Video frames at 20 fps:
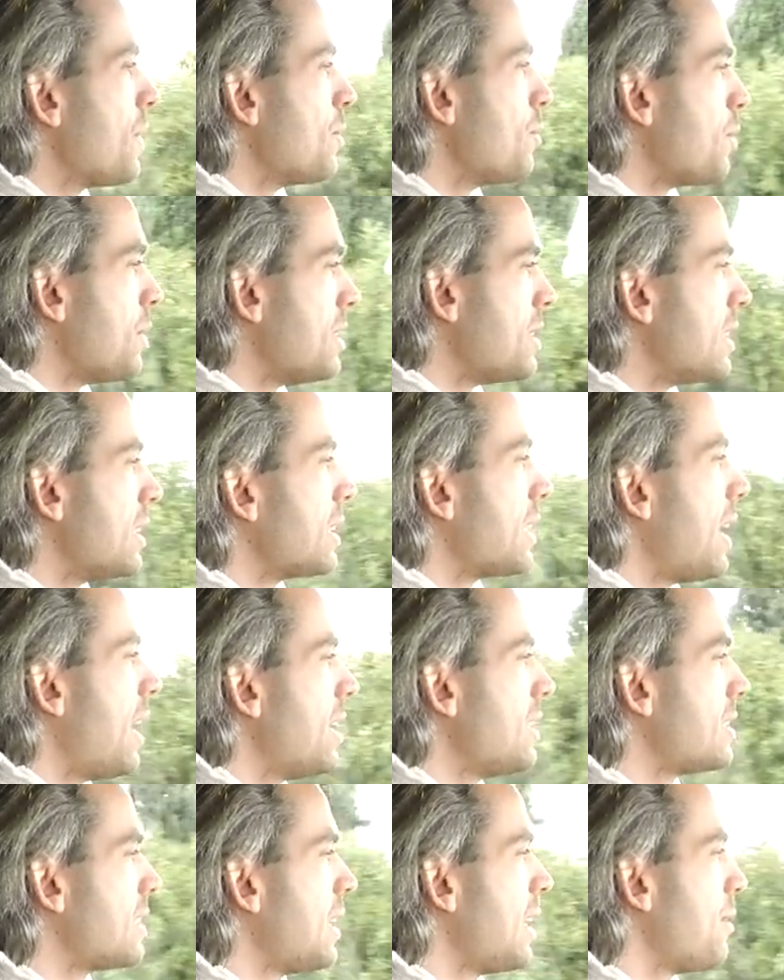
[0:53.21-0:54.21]
ein bisschen
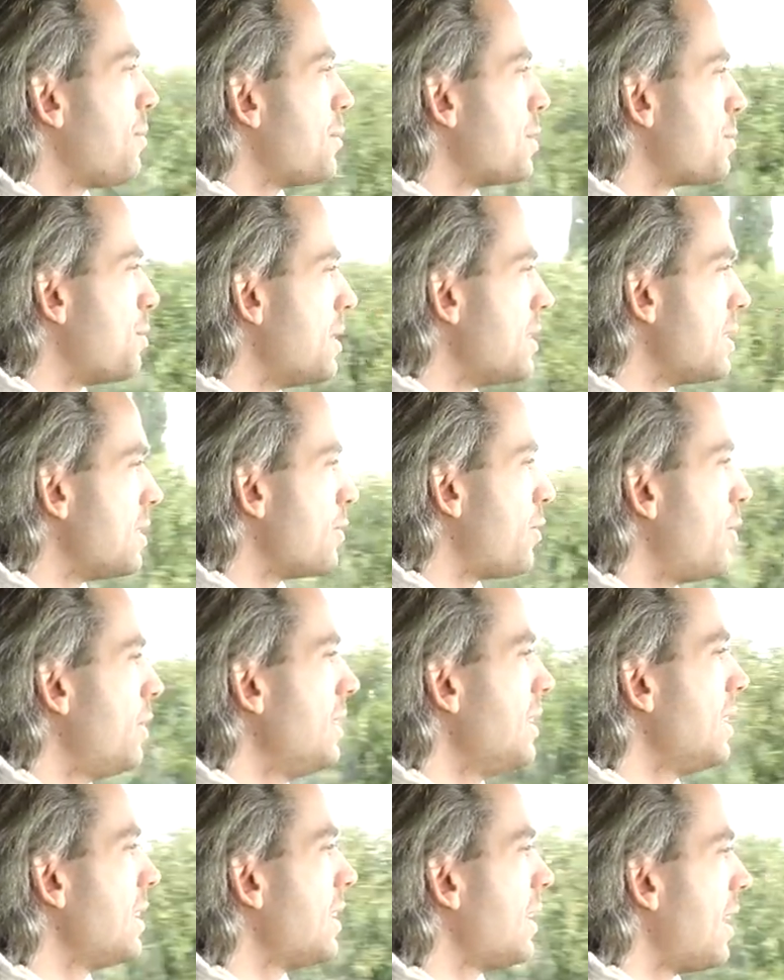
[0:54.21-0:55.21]
Gas geben, es ein bisschen
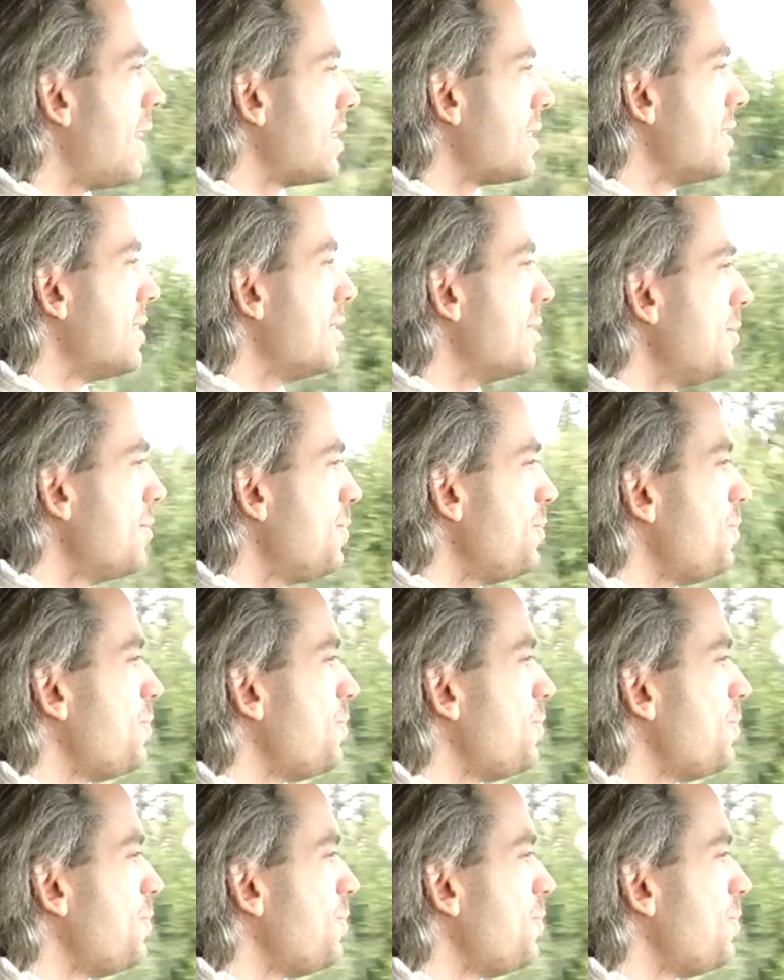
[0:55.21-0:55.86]
fliegen lassen.